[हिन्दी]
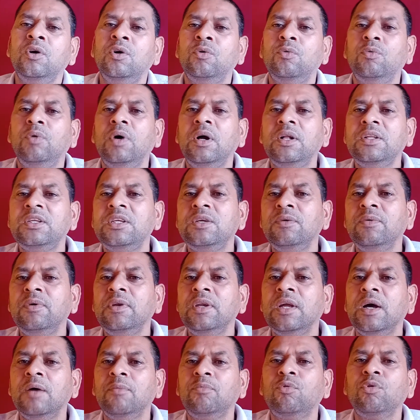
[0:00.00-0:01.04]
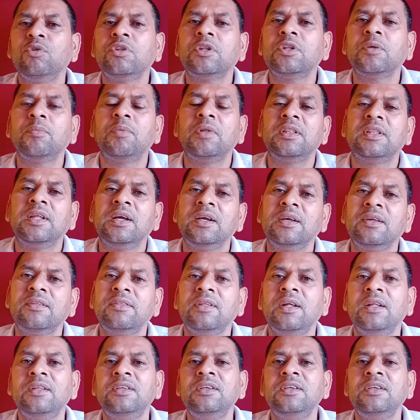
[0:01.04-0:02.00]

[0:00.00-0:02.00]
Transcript: वह जीवन आपको सफलता के साथ